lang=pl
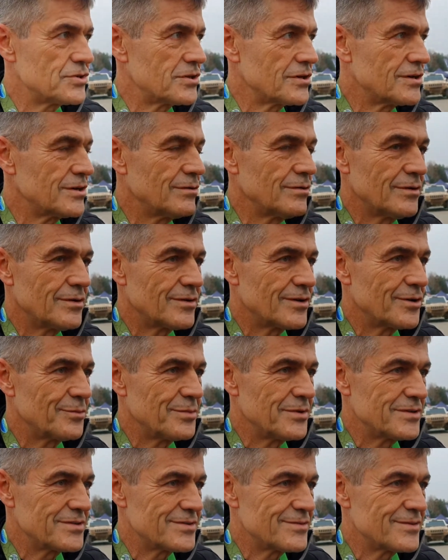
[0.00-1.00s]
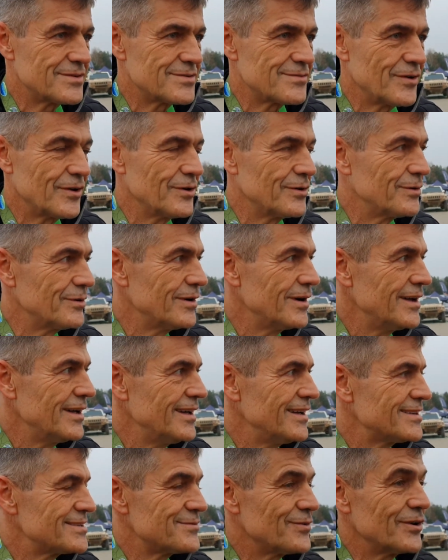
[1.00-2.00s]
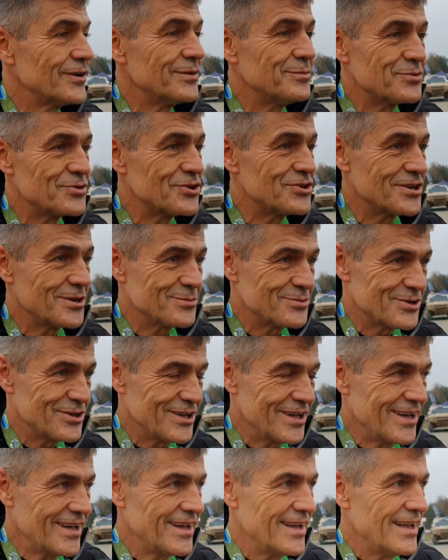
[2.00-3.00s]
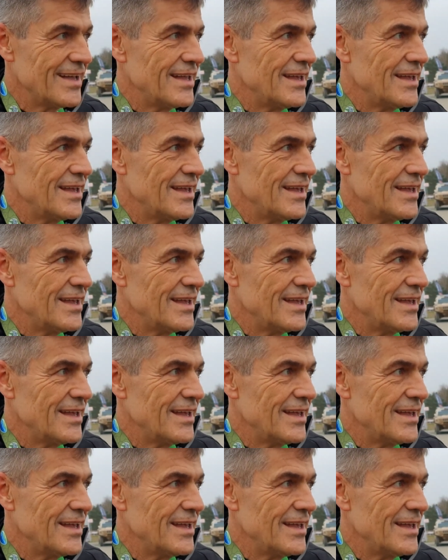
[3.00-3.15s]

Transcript: że to koło robi swoją, swoim życiem, żyje.